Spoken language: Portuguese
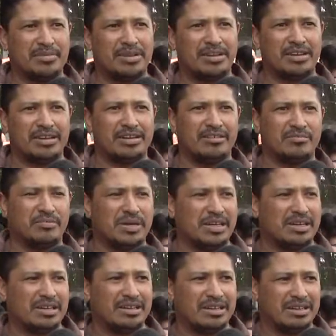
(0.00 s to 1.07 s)
tá brincando,
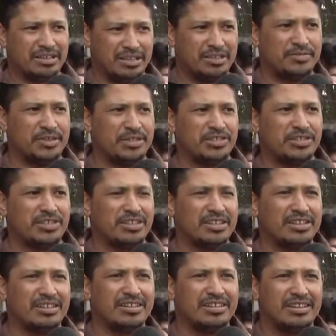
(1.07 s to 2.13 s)
para se divertir,
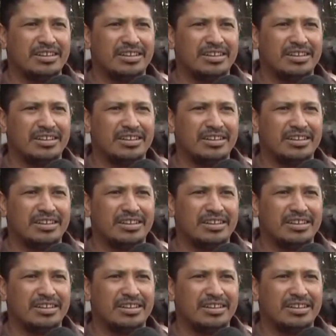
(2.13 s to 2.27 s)
né?